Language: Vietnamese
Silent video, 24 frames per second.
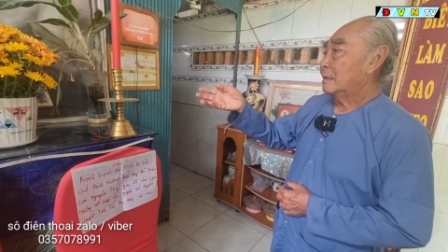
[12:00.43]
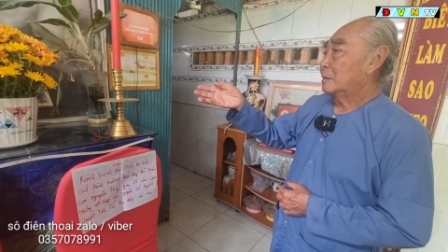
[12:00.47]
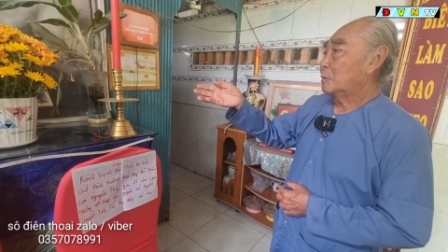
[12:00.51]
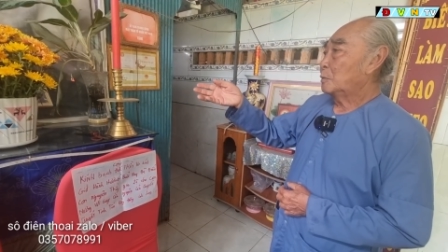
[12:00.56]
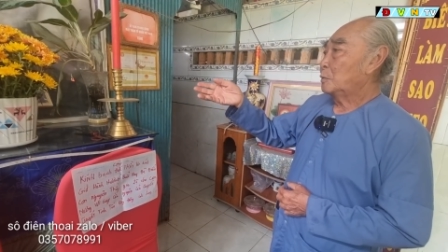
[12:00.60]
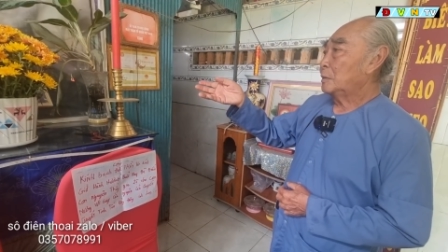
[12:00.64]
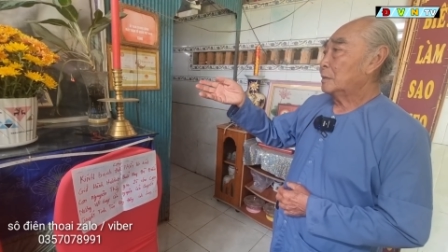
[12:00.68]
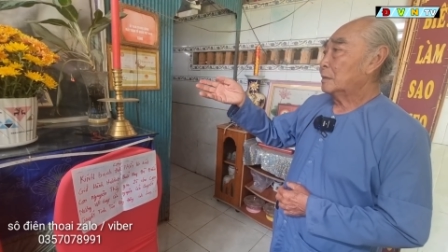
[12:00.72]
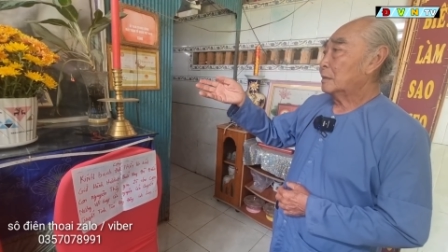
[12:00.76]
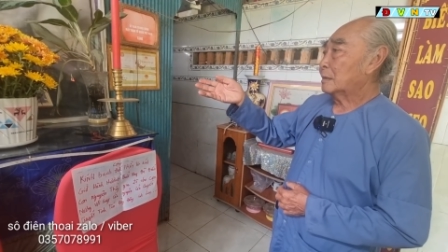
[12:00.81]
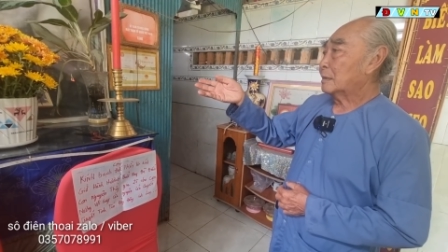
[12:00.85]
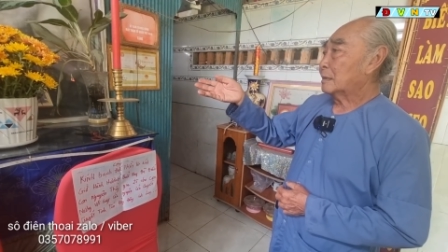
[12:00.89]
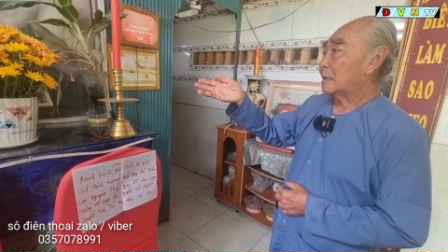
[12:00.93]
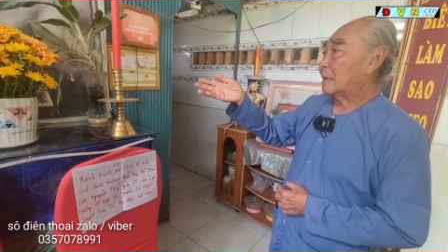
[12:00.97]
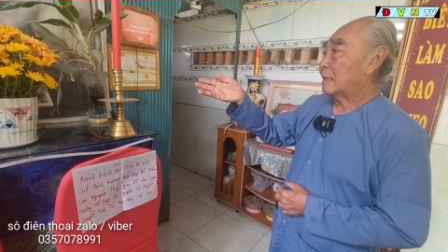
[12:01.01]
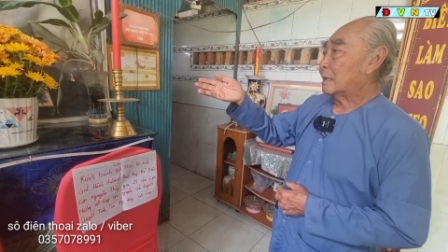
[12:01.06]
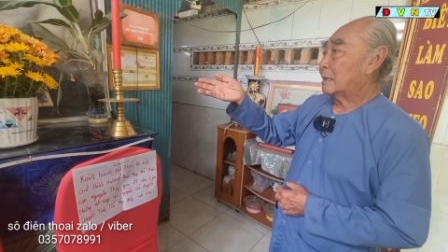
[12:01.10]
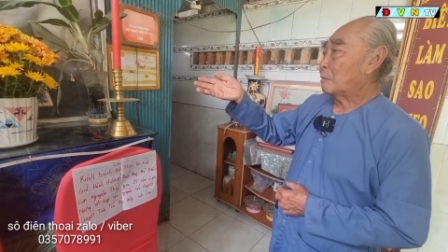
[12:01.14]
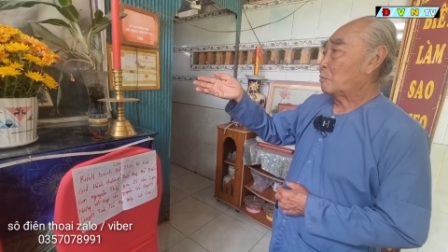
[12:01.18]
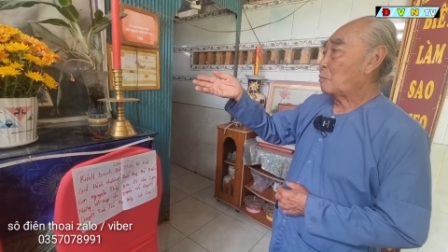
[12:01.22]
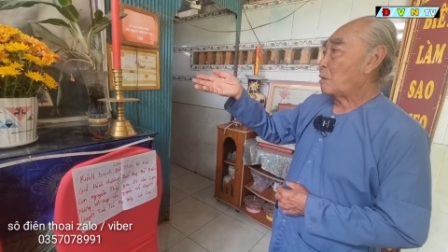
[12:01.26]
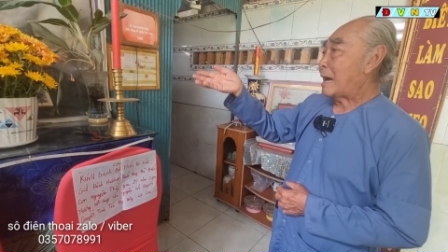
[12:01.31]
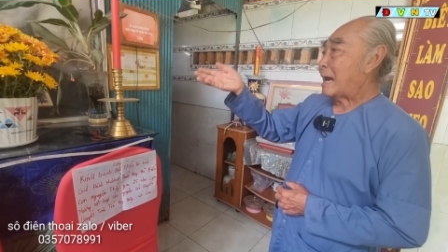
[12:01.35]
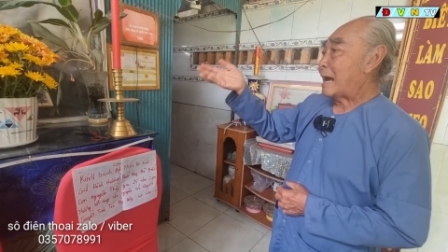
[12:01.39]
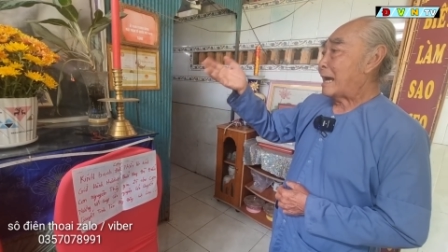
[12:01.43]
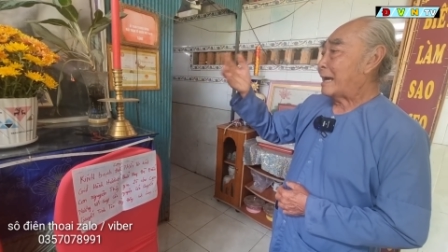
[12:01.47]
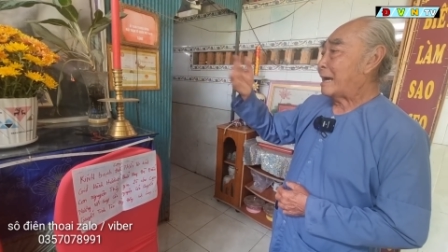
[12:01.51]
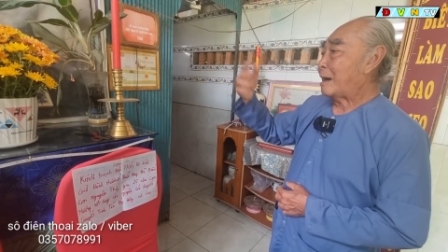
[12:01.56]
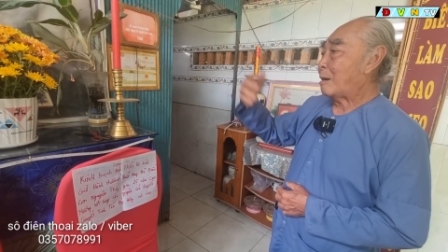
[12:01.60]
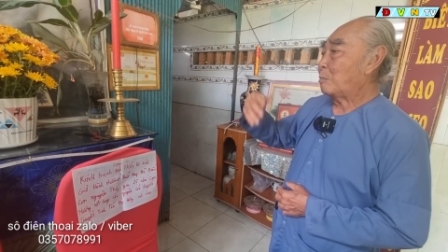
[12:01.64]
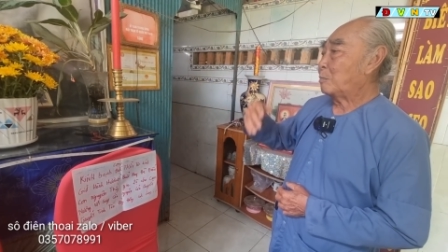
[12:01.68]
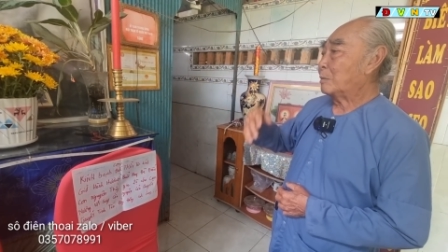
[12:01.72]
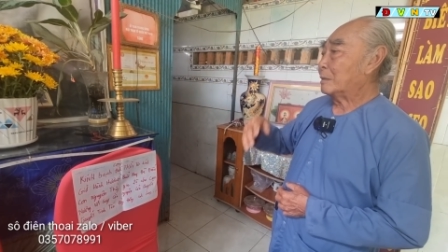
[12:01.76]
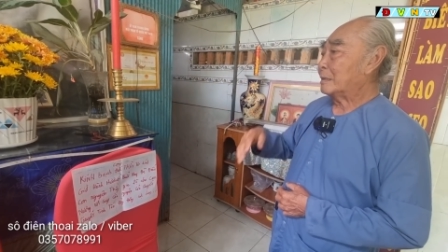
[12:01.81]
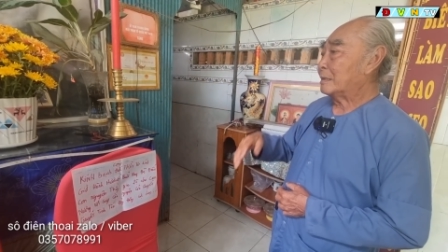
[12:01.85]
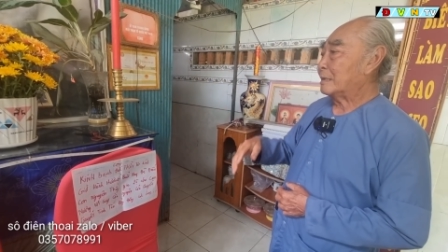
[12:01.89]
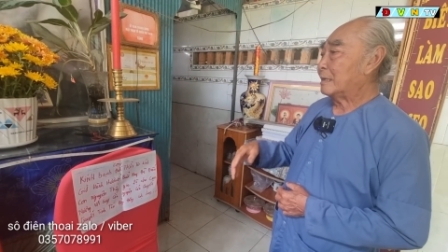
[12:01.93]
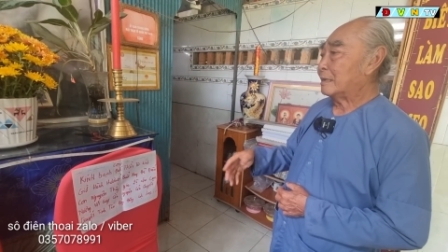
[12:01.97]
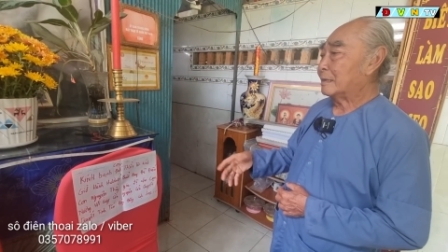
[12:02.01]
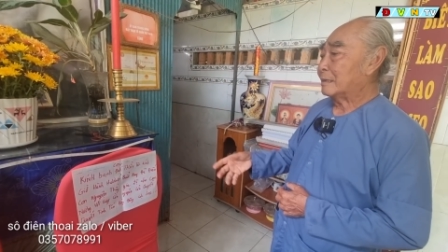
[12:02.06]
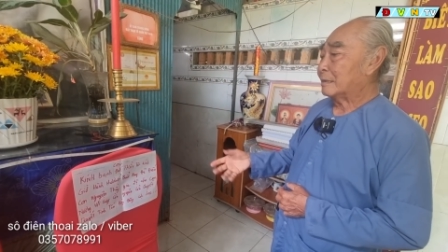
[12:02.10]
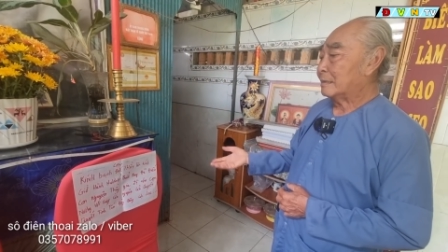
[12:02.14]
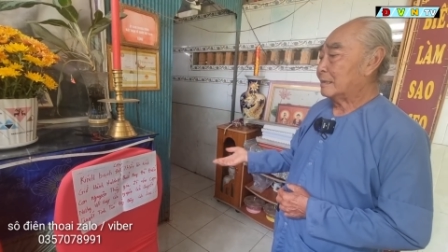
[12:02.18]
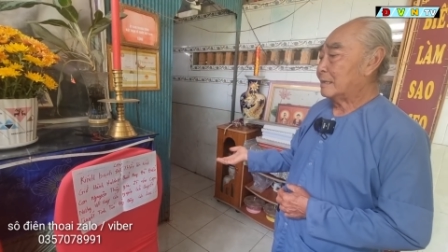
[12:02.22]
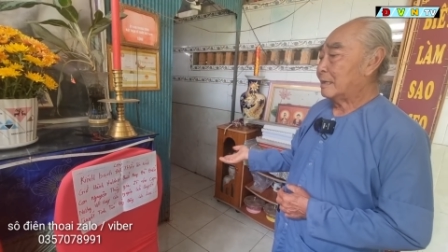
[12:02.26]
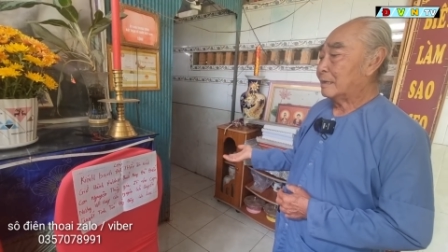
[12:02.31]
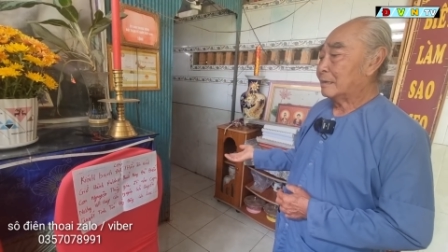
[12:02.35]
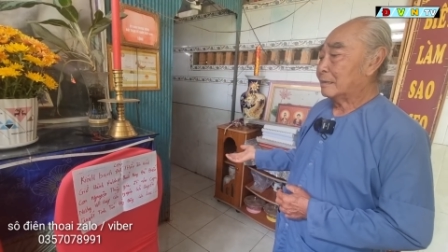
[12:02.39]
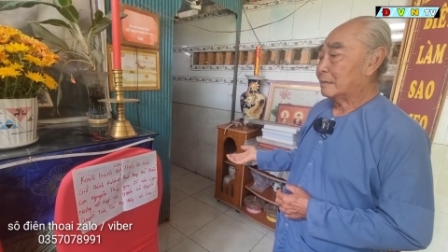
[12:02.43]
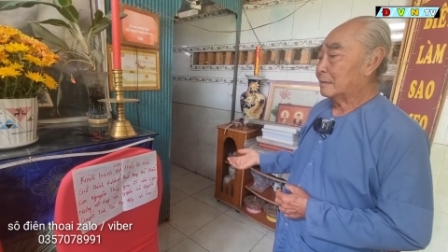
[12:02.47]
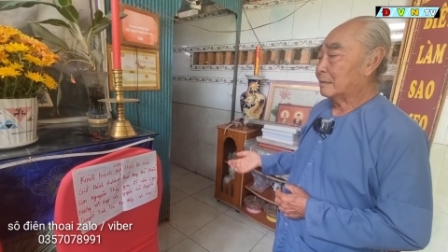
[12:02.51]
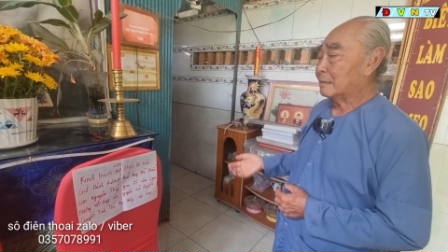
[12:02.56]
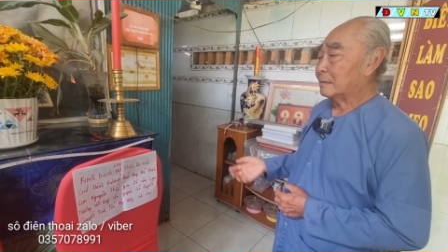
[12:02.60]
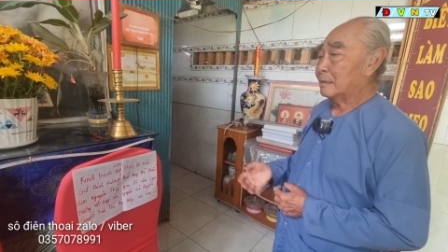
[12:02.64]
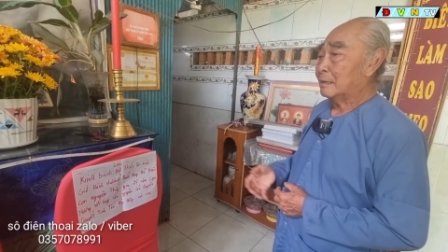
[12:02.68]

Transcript: núi toàn là qua không gì vậy giờ